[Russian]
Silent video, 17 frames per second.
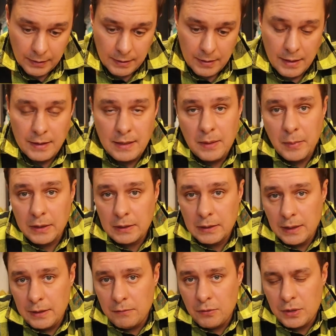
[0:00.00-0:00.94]
За сим
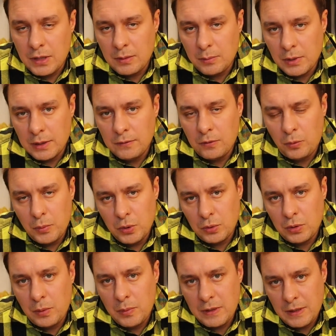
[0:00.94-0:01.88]
откланиваюсь. Это была
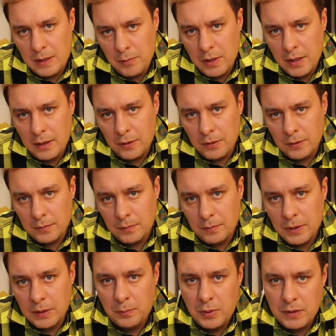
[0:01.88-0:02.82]
двухминутка без Ромарио.
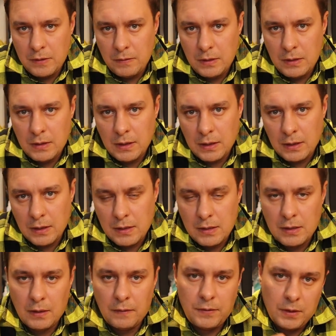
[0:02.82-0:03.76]
Подписывайтесь на нас,
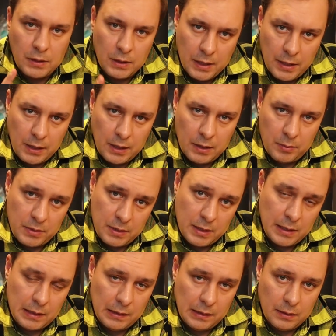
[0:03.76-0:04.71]
ставьте лайки
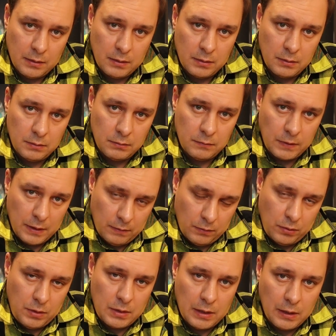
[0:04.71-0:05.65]
обязательно. Вы
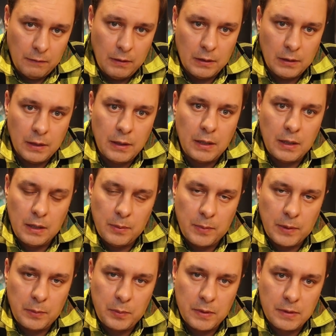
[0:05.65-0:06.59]
давно не ставили лайки и не
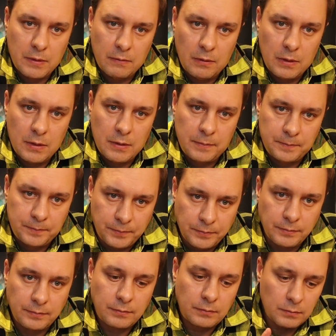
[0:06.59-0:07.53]
подписывались.
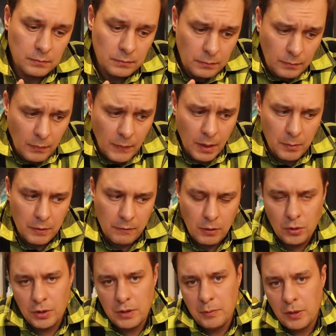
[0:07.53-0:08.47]
Мы
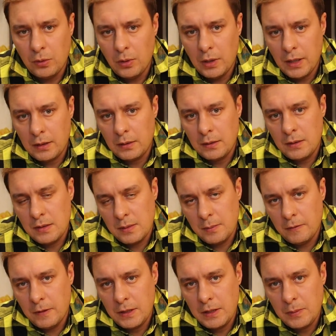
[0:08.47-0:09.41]
выходим регулярно, не
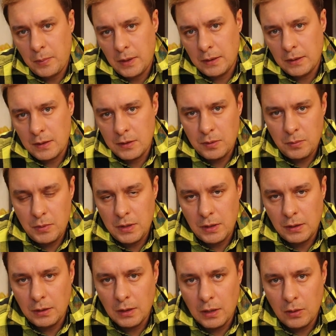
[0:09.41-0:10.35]
забывайте про нас,
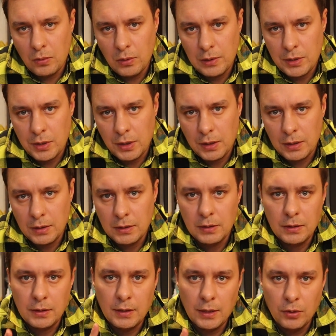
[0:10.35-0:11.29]
жмите колокольчик.
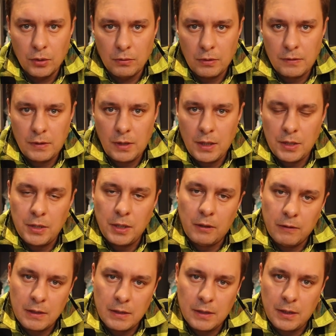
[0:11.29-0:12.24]
До новых встреч, не
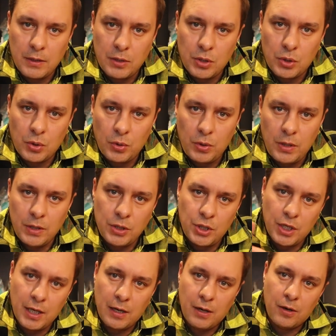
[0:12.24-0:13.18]
хвоста, не чешуи,
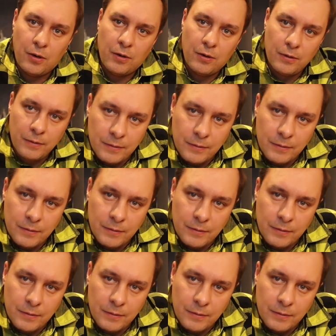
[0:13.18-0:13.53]
чао!